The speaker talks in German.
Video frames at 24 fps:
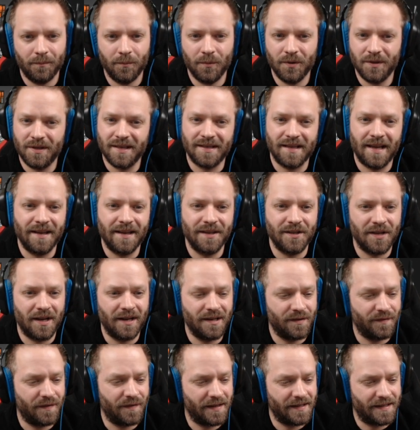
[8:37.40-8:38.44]
Müssen das eigentlich
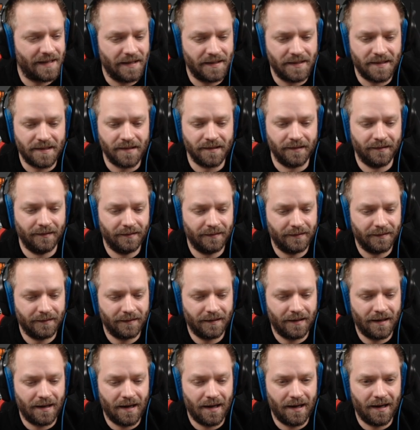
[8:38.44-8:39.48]
alles versetzen.
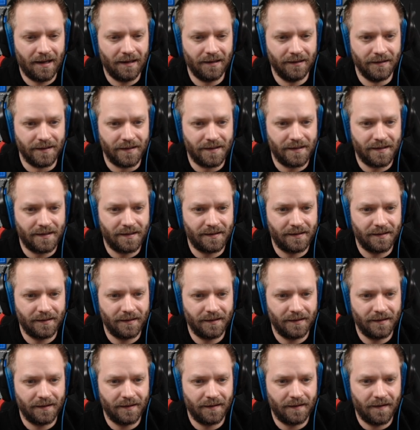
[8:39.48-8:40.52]
Alles.
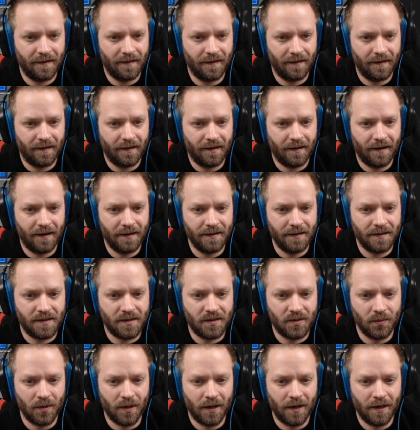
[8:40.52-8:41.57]

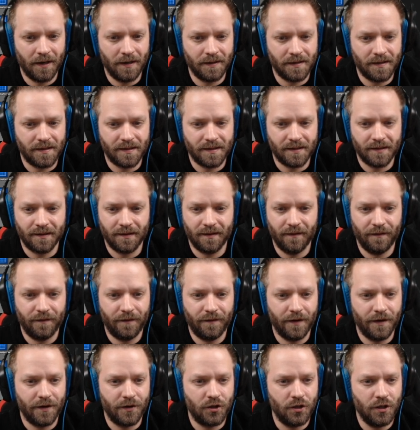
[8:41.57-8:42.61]
Eins zu eins
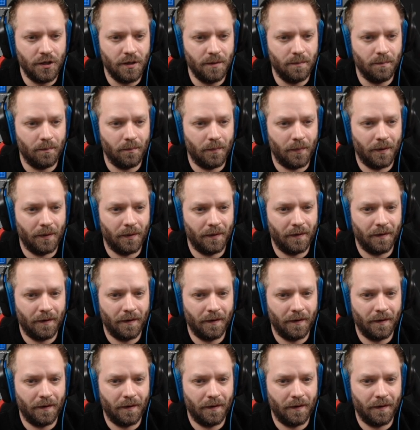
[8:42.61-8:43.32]
verschieben.